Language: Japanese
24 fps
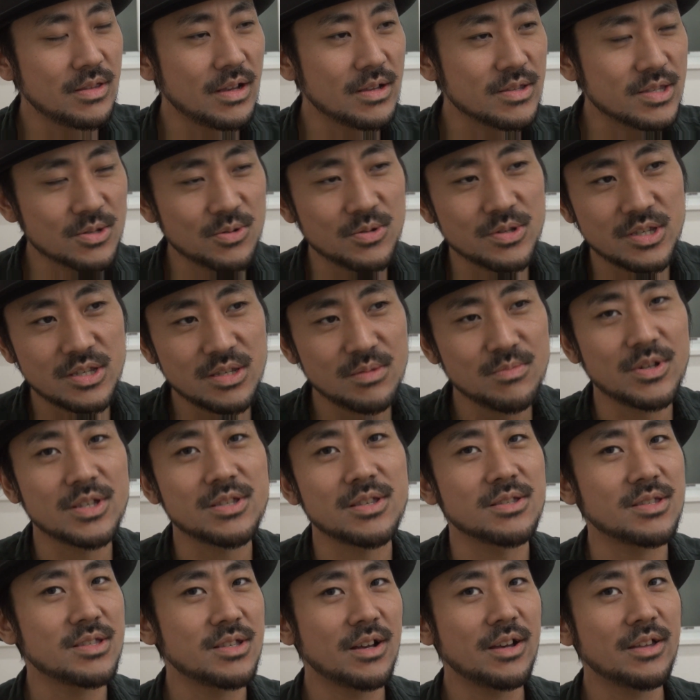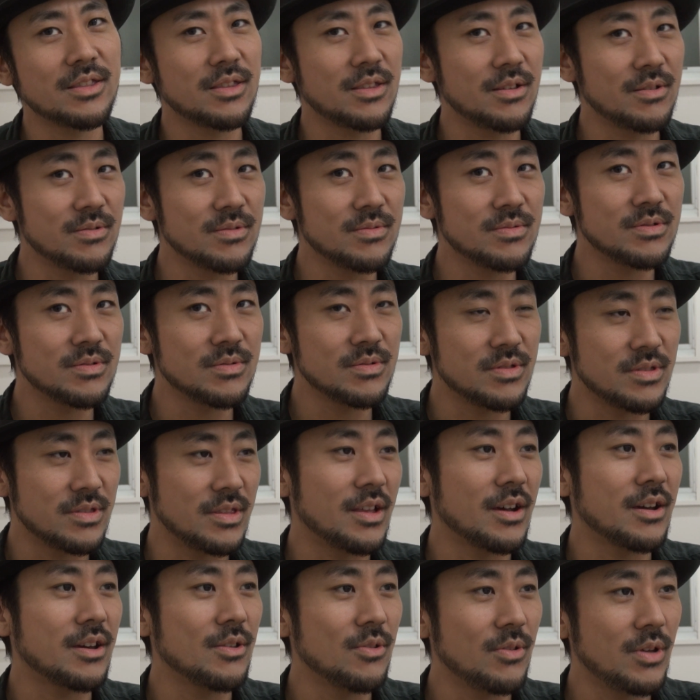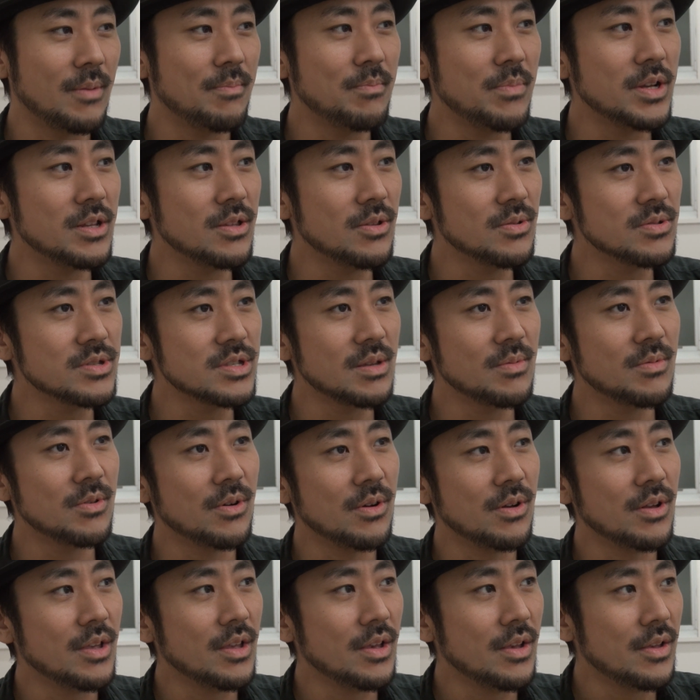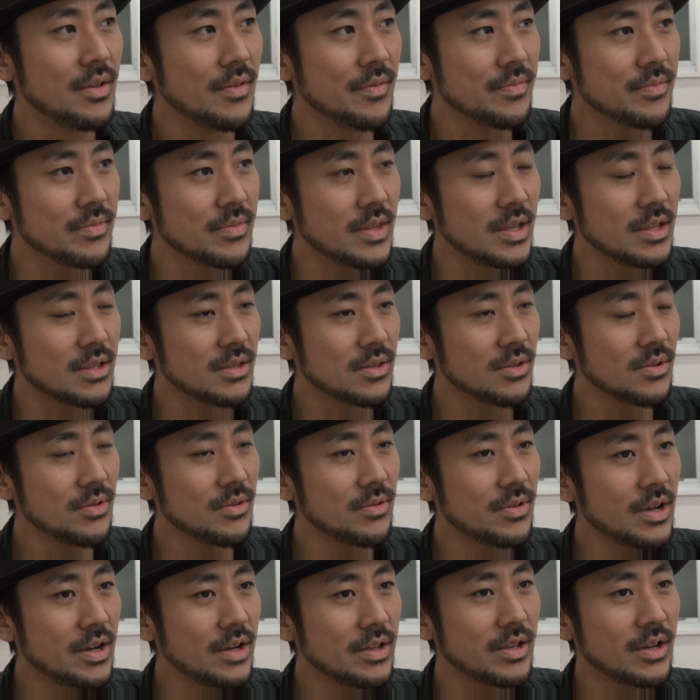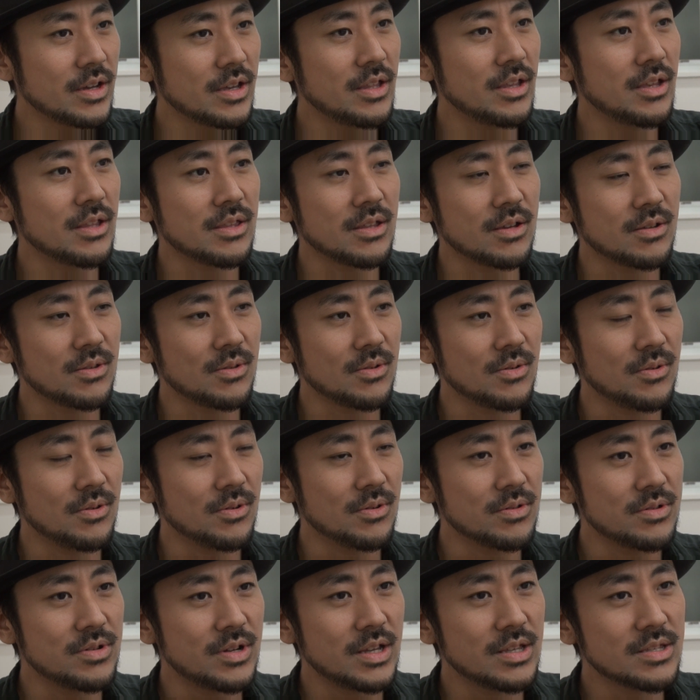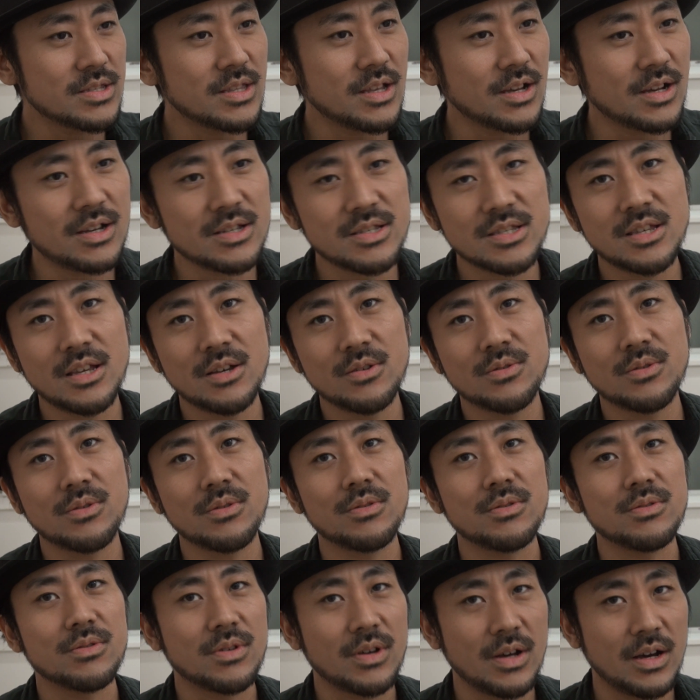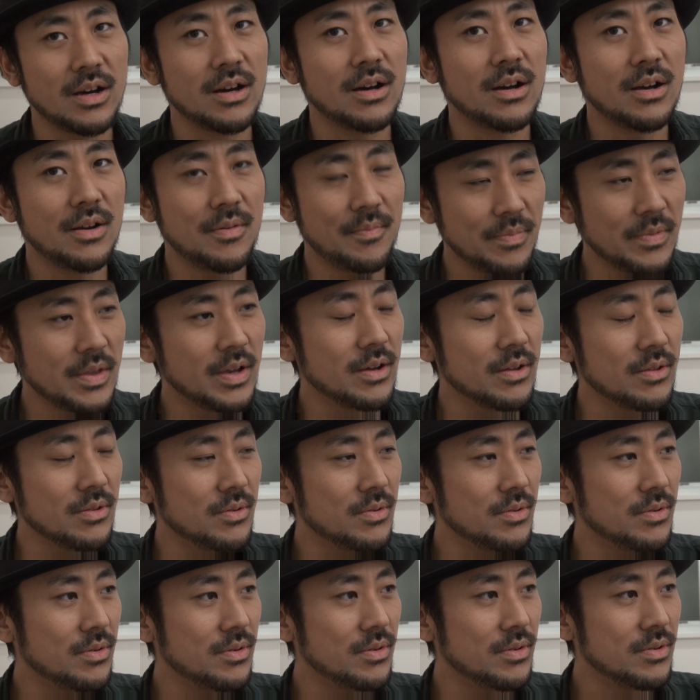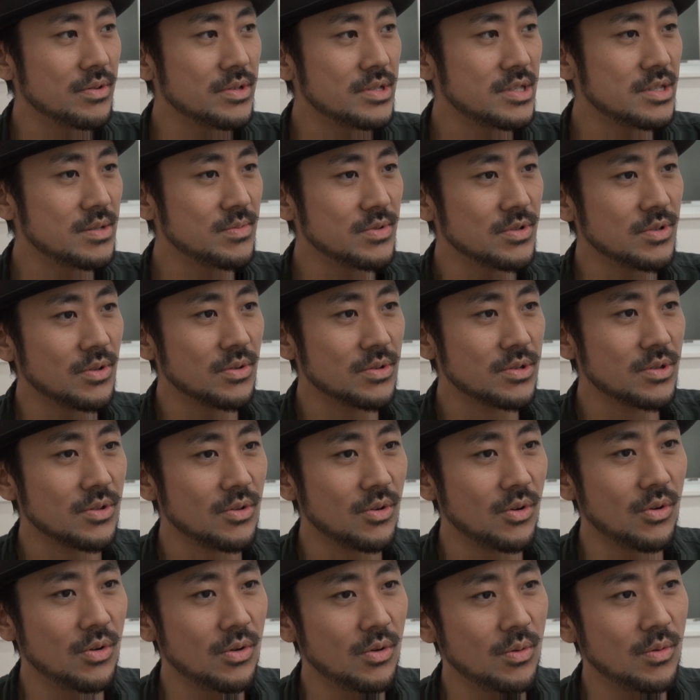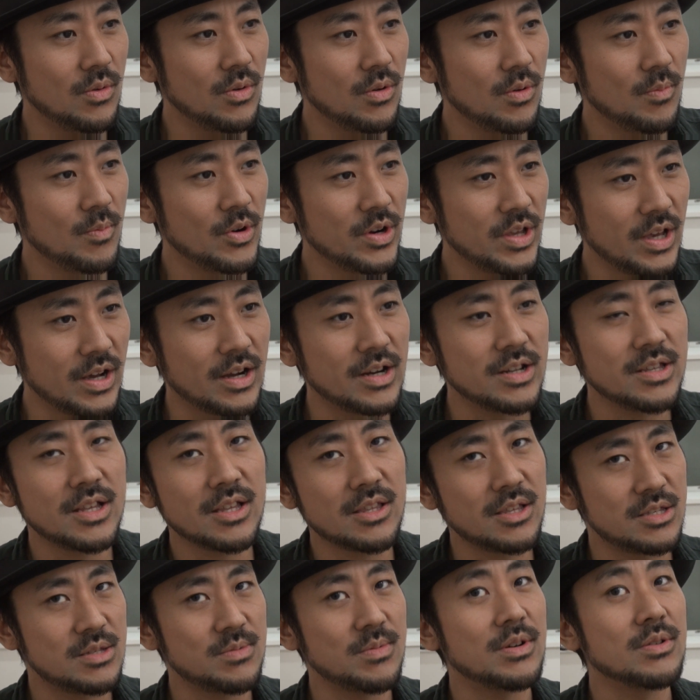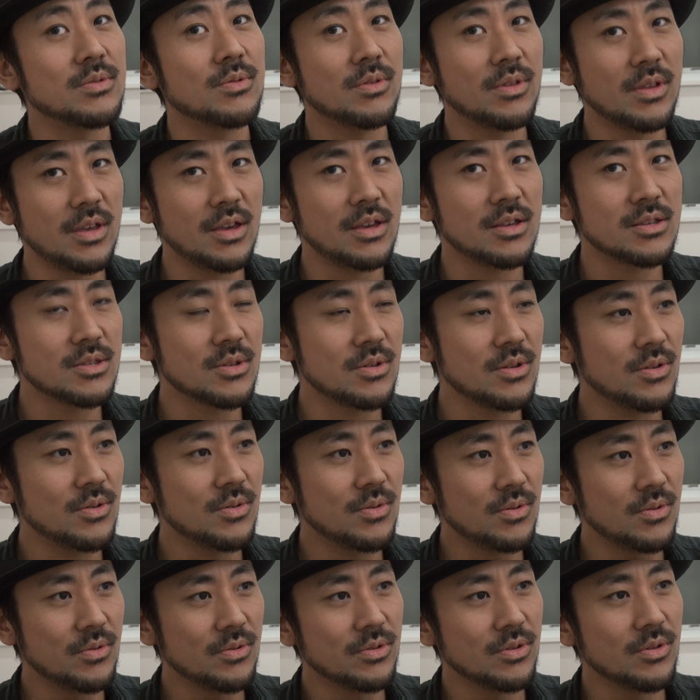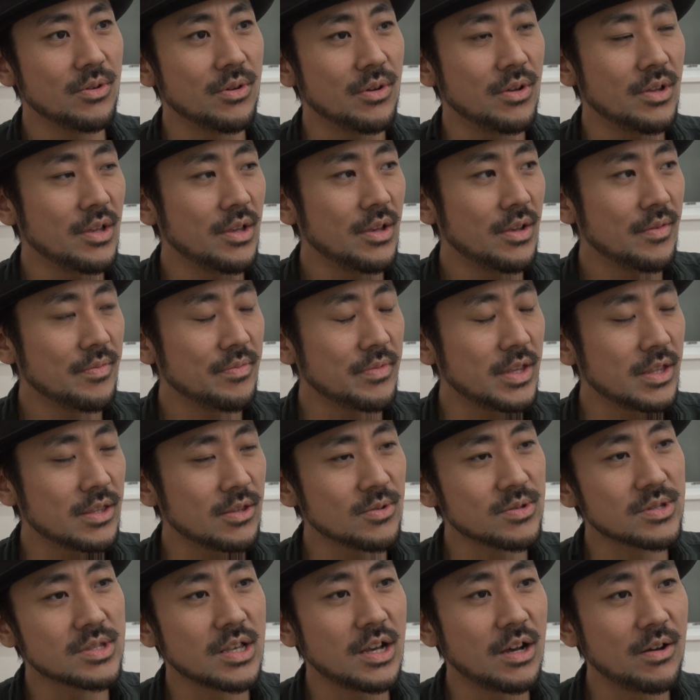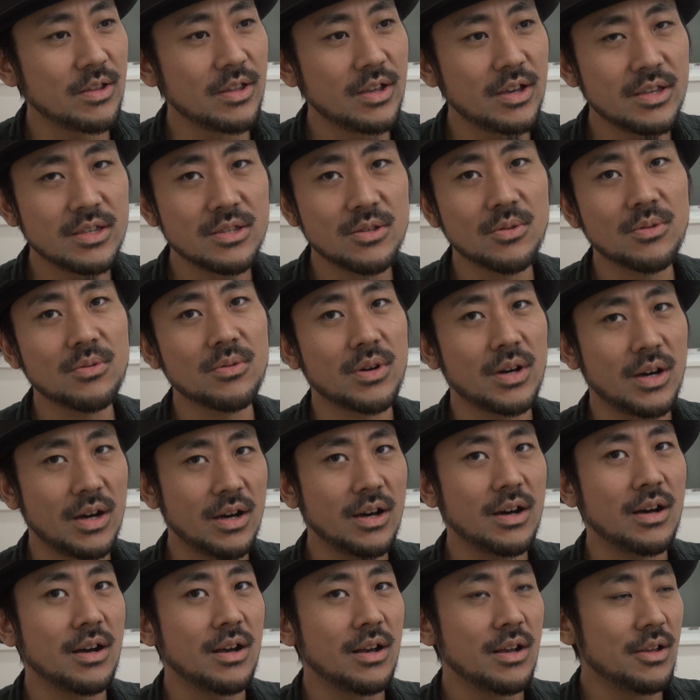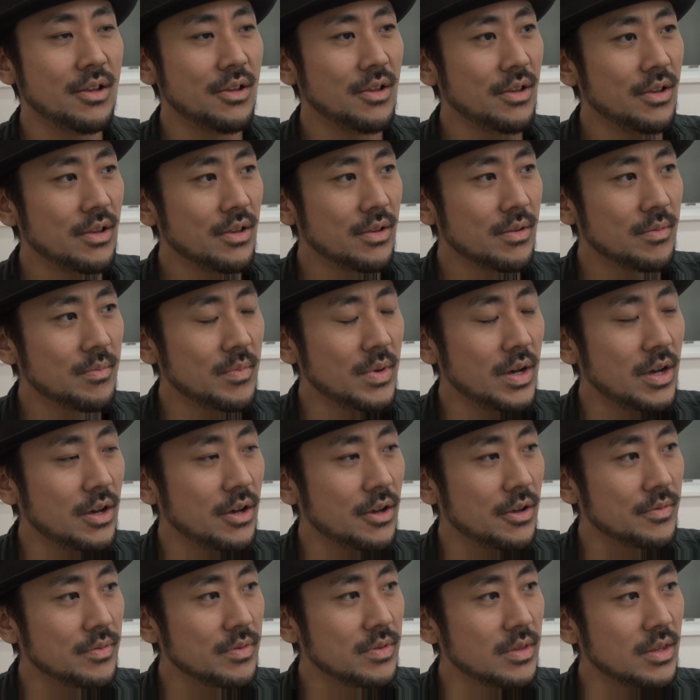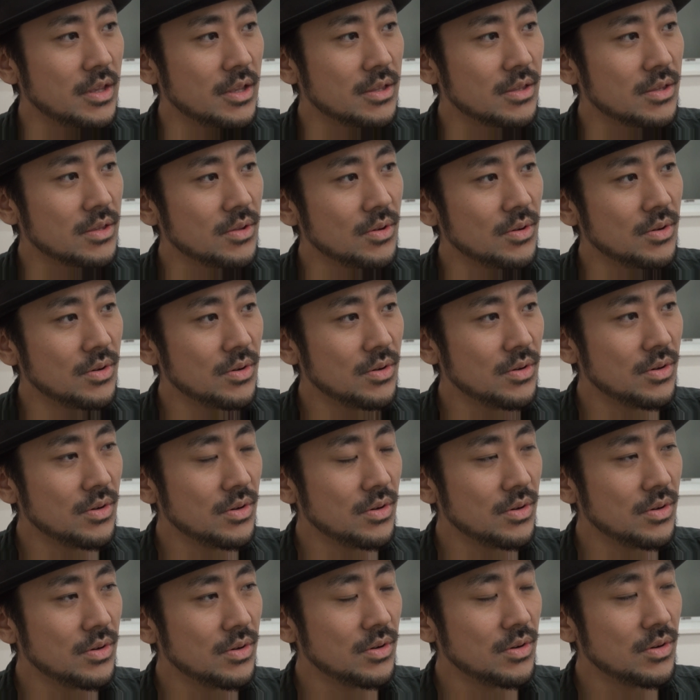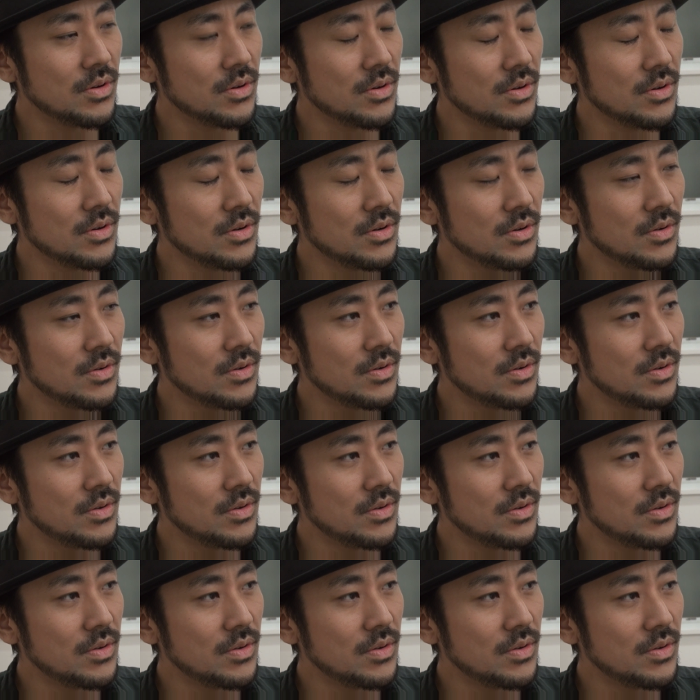うすごいシームレスでつながってるんだけどやっぱりどうしてもネットの中だけでやっていくとこうクラスター化しちゃうというかあの一部のその盛り上がりになってしまうのでそれを今度ネット使わない人とか、まあ、ネット